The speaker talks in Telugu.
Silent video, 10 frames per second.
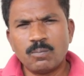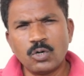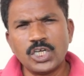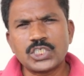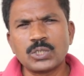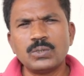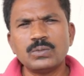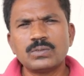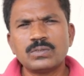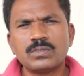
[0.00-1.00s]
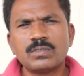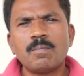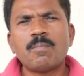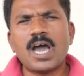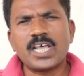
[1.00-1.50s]
పోలీసులు
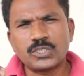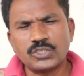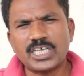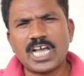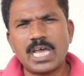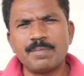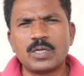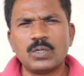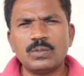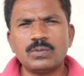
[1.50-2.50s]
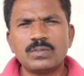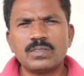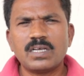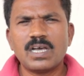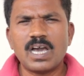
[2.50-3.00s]
పారిశుధ్య కార్మికులు
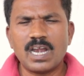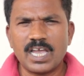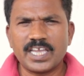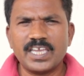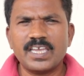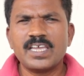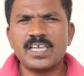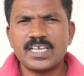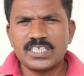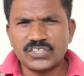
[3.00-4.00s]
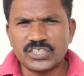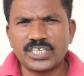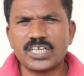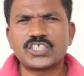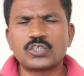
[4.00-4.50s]
అలాగే
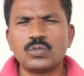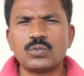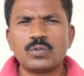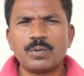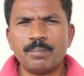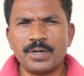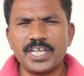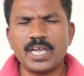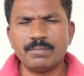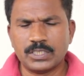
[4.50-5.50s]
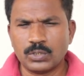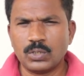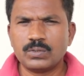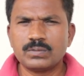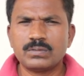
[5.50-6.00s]
జర్నలిస్టు మీడియా
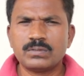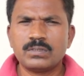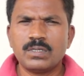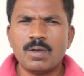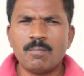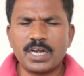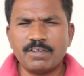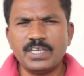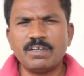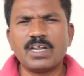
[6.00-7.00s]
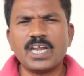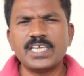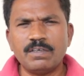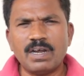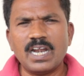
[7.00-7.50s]
మిత్రులు మరి వీరి వలన
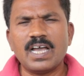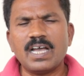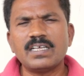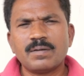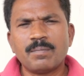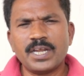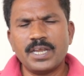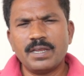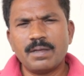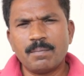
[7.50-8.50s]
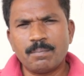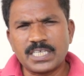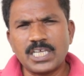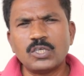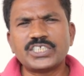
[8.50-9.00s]
ఇవాళ మరి
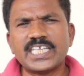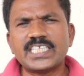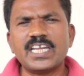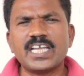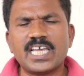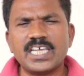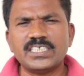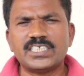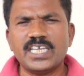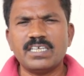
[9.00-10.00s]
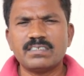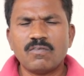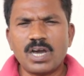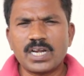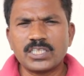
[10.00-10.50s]
ప్రజల్లో చైతన్యం కలిగించి
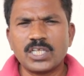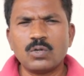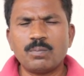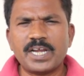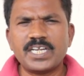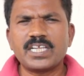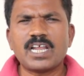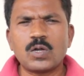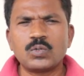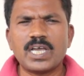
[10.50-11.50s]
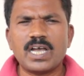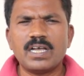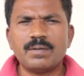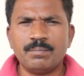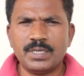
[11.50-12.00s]
వారందరూ బయటికి రాకుండా
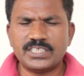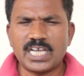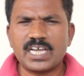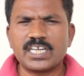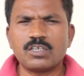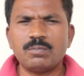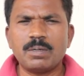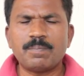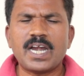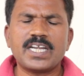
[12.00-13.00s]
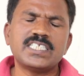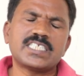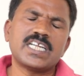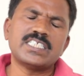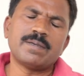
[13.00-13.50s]
మీ జాగ్రత్తలు మీరు
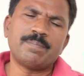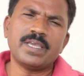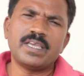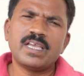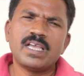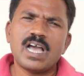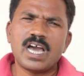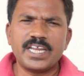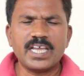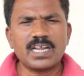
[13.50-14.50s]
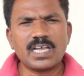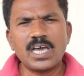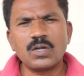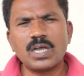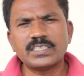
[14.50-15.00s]
పాటించండి అని చెప్పి అనేక
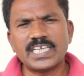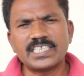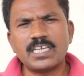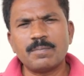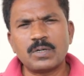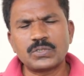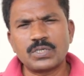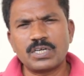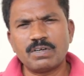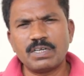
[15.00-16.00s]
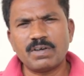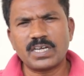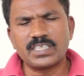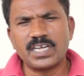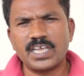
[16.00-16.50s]
రకాలుగా చైతన్యపరుస్తున్నటువంటి
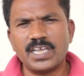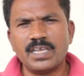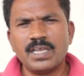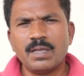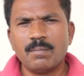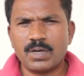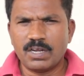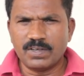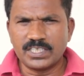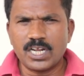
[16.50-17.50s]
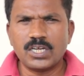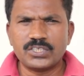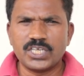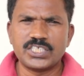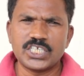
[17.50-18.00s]
వారందరికీ మరి వందనాలు
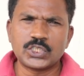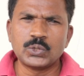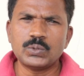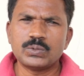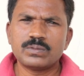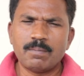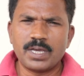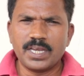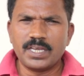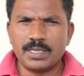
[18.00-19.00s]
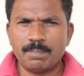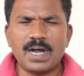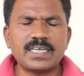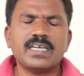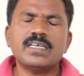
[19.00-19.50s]
తెలియజేస్తూ మరి ఈ
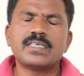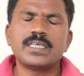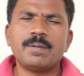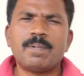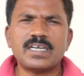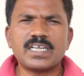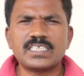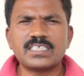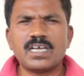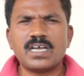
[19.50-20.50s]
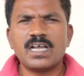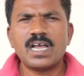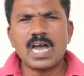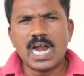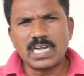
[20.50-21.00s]
పాట ఈ పాట రచన
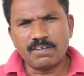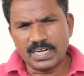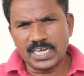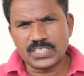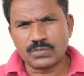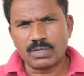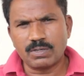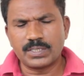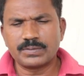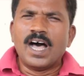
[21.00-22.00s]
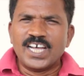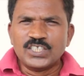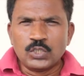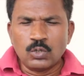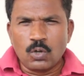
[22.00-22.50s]
ఆళ్ల వెంకటేశ్వరరావు గారు
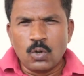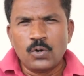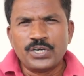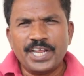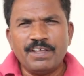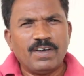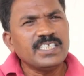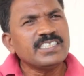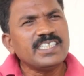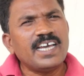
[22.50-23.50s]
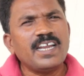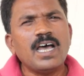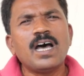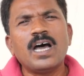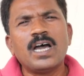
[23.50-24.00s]
అందుకోండి
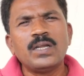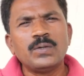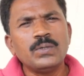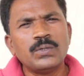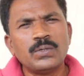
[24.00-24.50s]
వందనాలు